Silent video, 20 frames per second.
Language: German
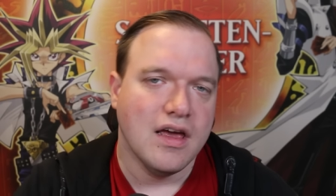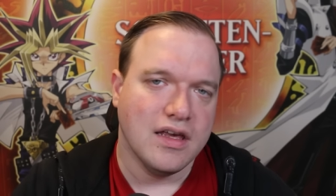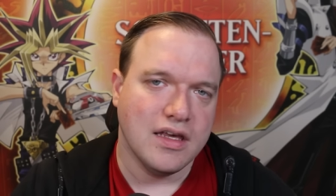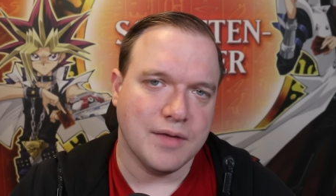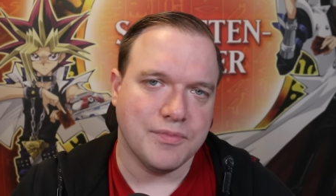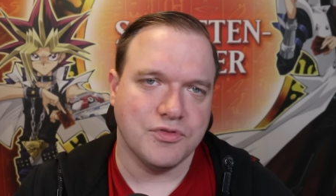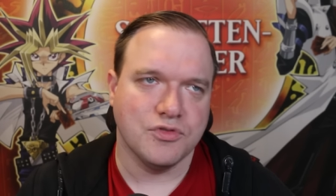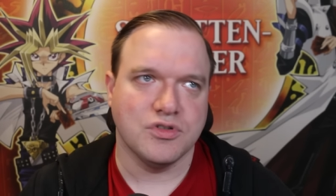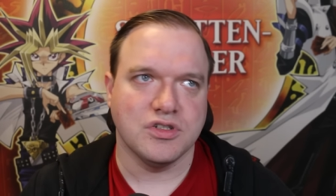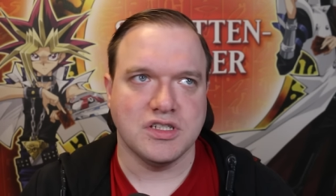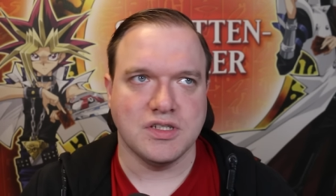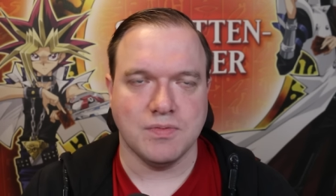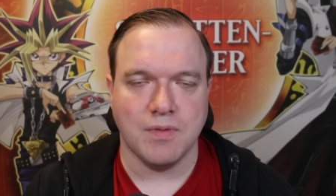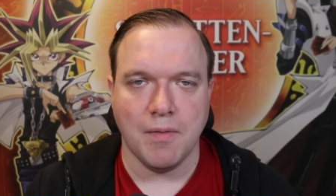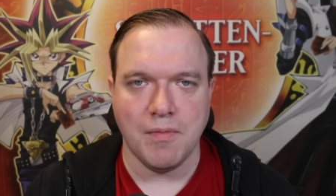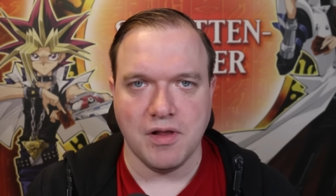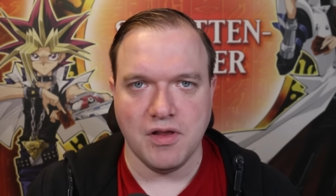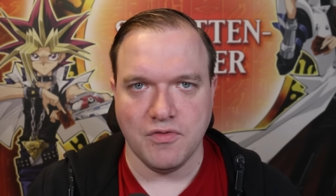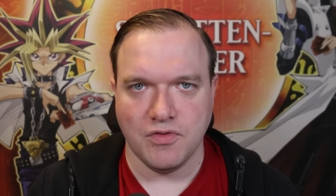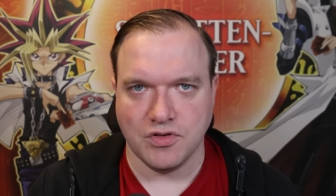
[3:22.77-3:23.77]
Ich habe sogar
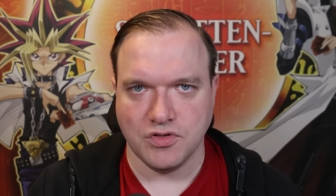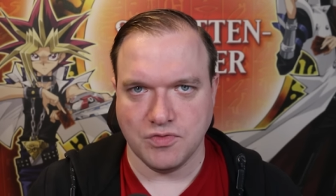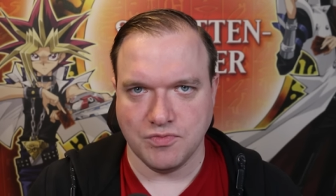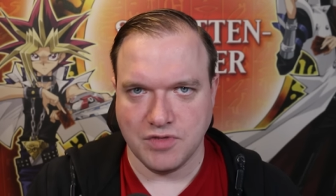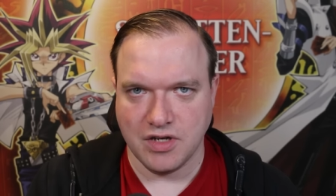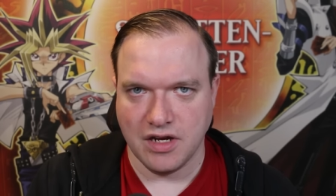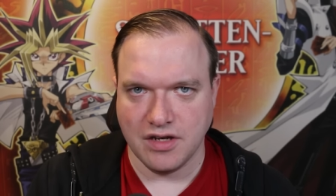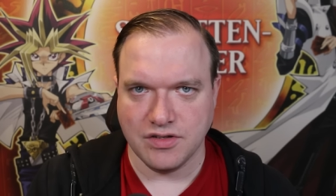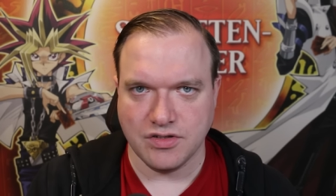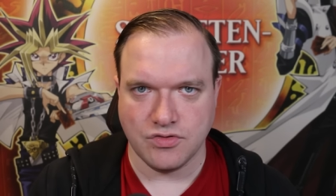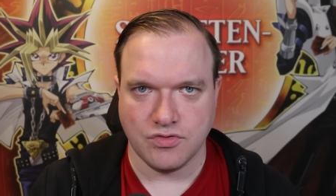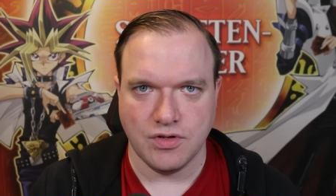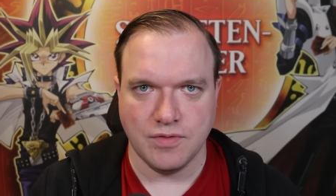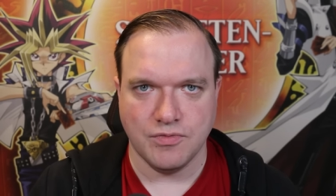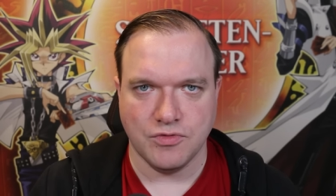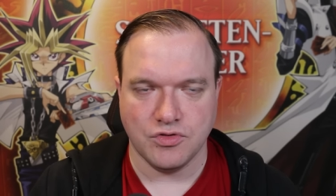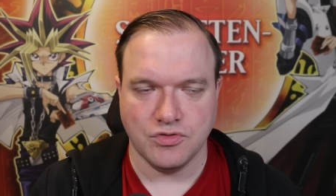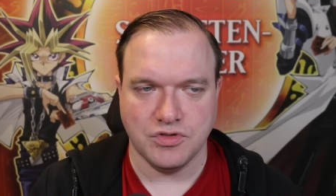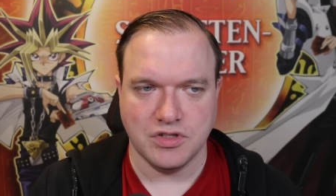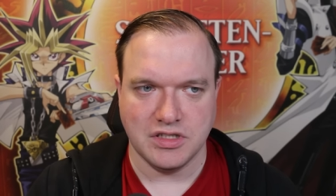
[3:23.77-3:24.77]
zweimal die Woche zum Teil
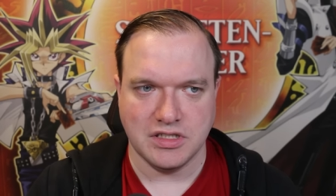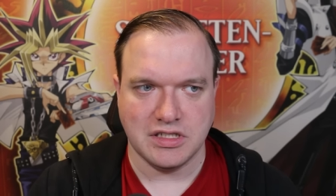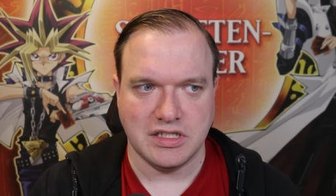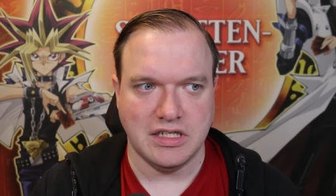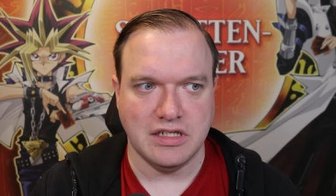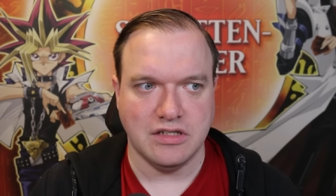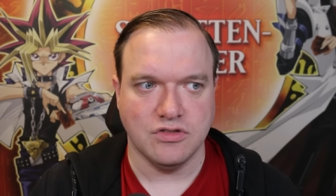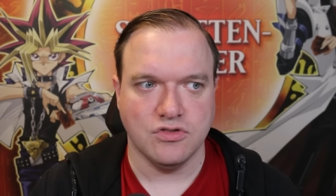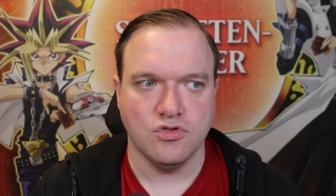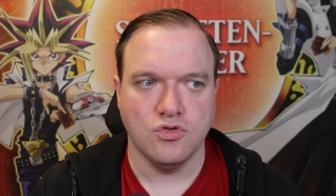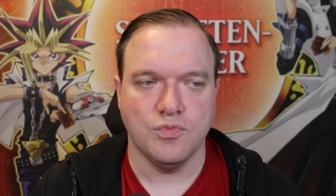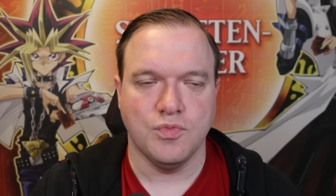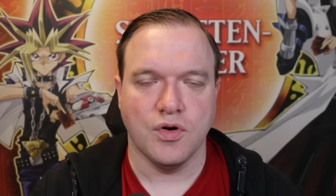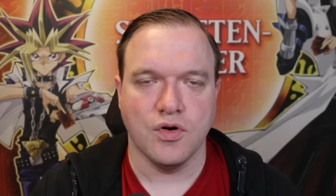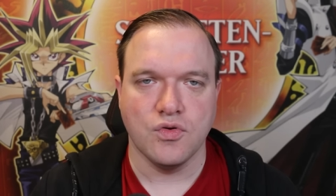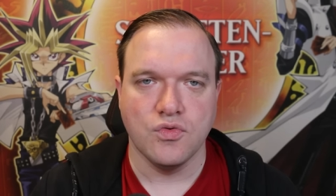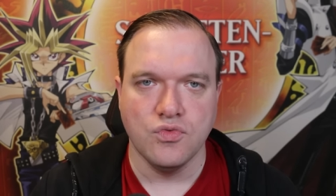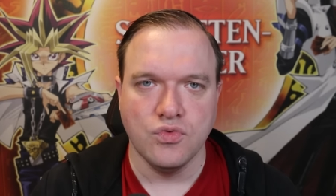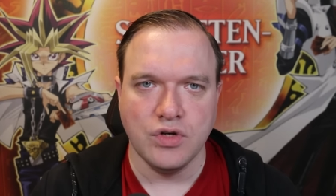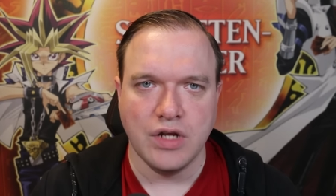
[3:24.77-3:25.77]
gestreamt und es ging
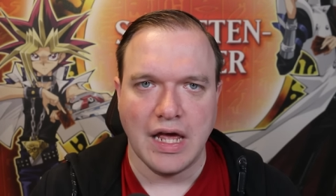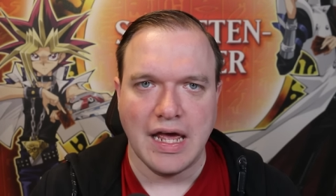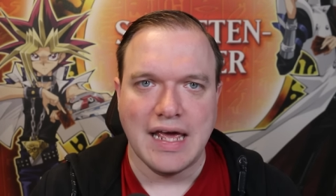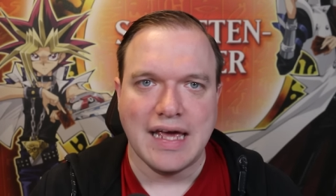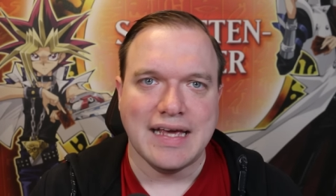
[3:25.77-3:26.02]
super gut.